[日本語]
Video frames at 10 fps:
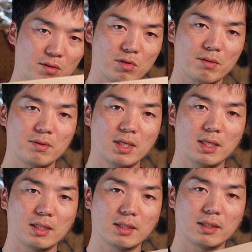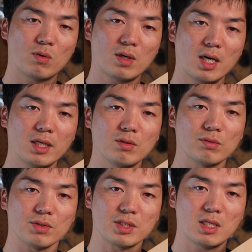これは北海
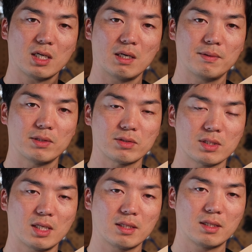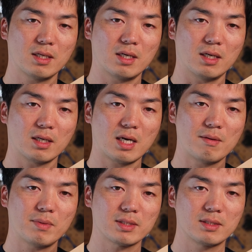道の白樺を使った
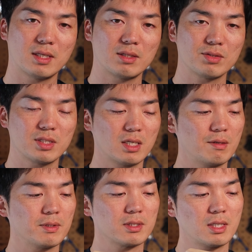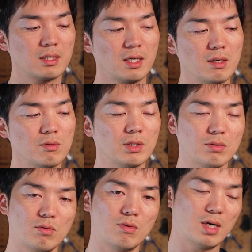間伐材の白樺を使ったエコ
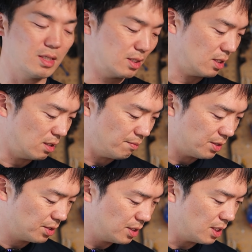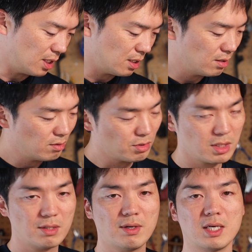な合板になってますしこ
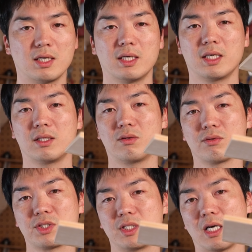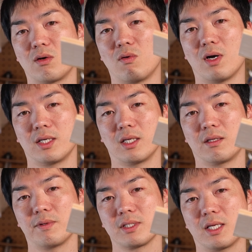ちらは、えっ、ー、と、シナ合板になっ
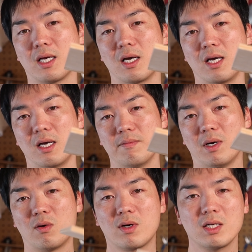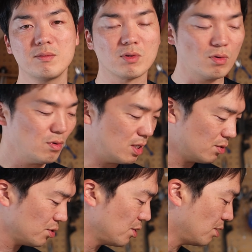てますね。まあ、他にも合板
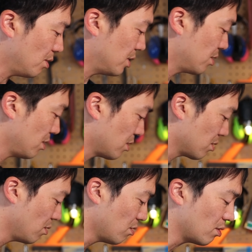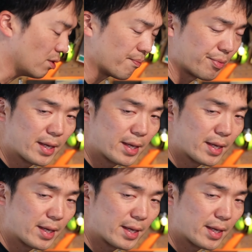の種類っていうのは実はすごく